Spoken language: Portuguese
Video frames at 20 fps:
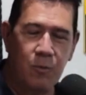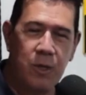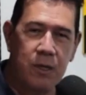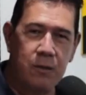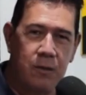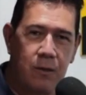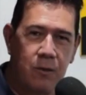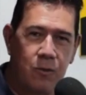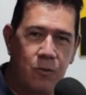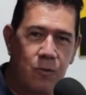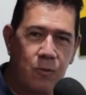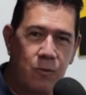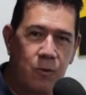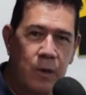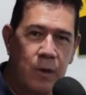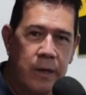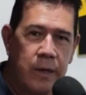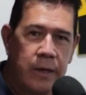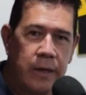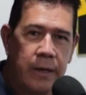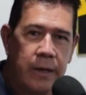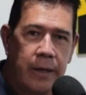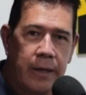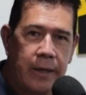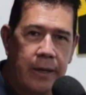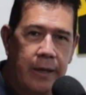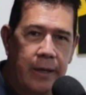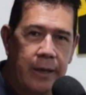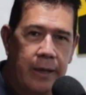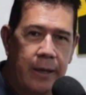esse assunto,
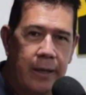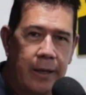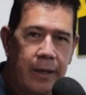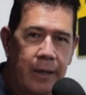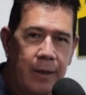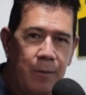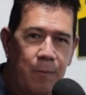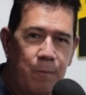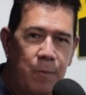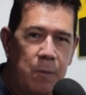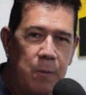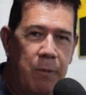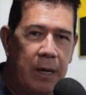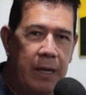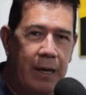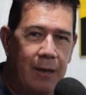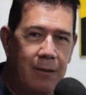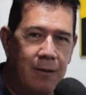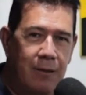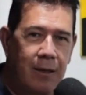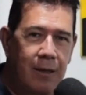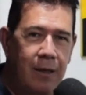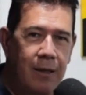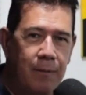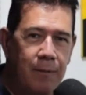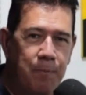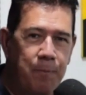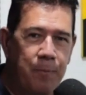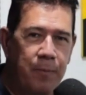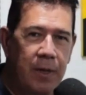e me parece que,
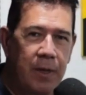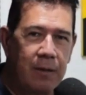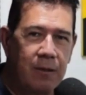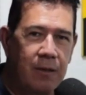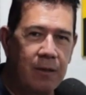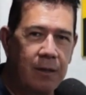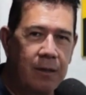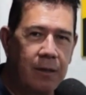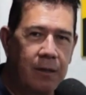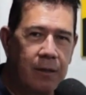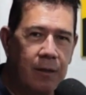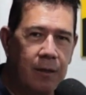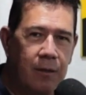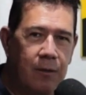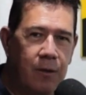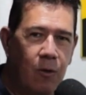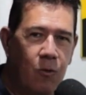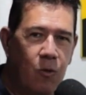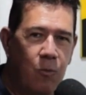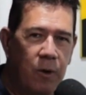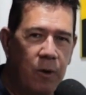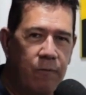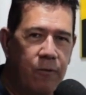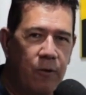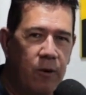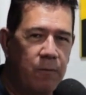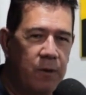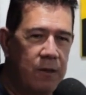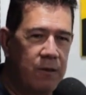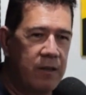assim, de alguma
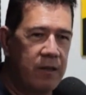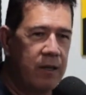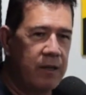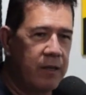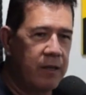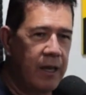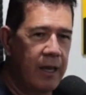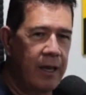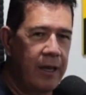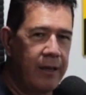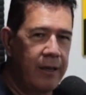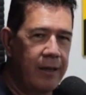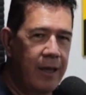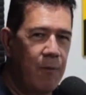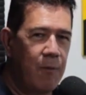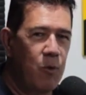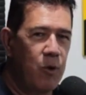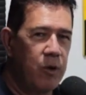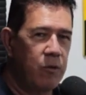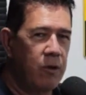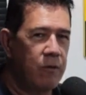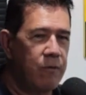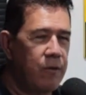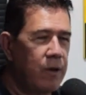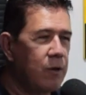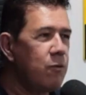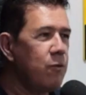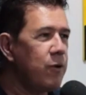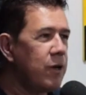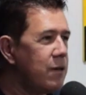forma, ser gay tem muito a ver
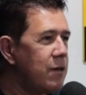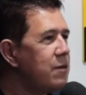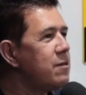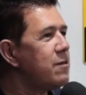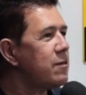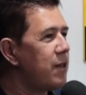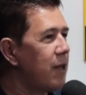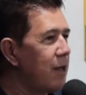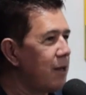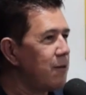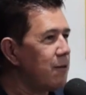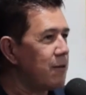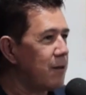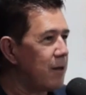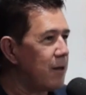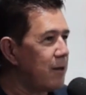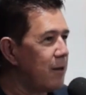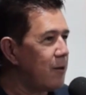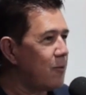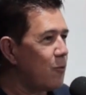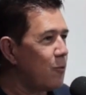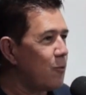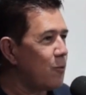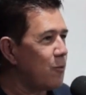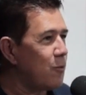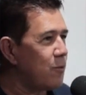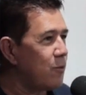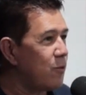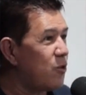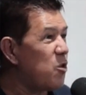com resistência e
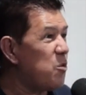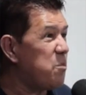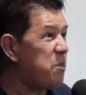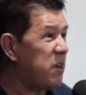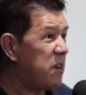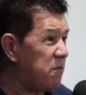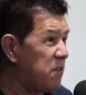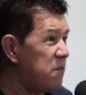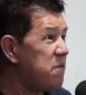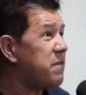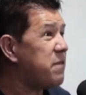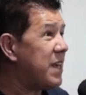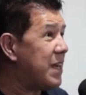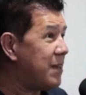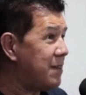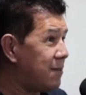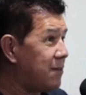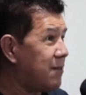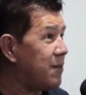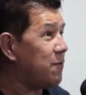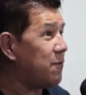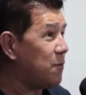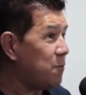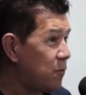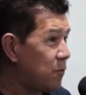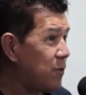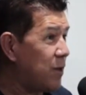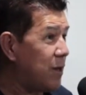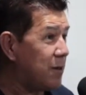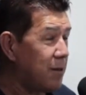com sobrevivência, vamos
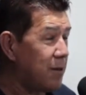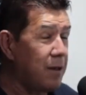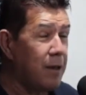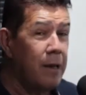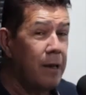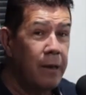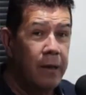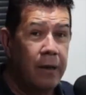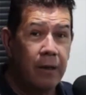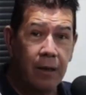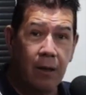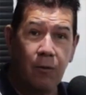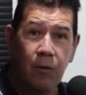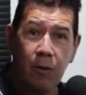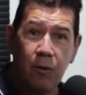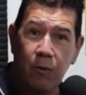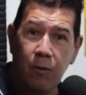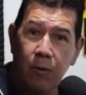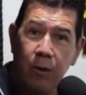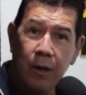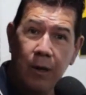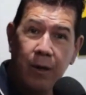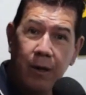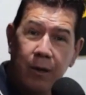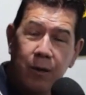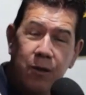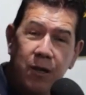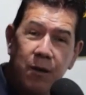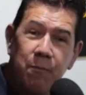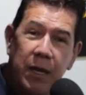dizer assim. Então, eu
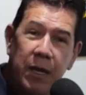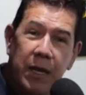chamei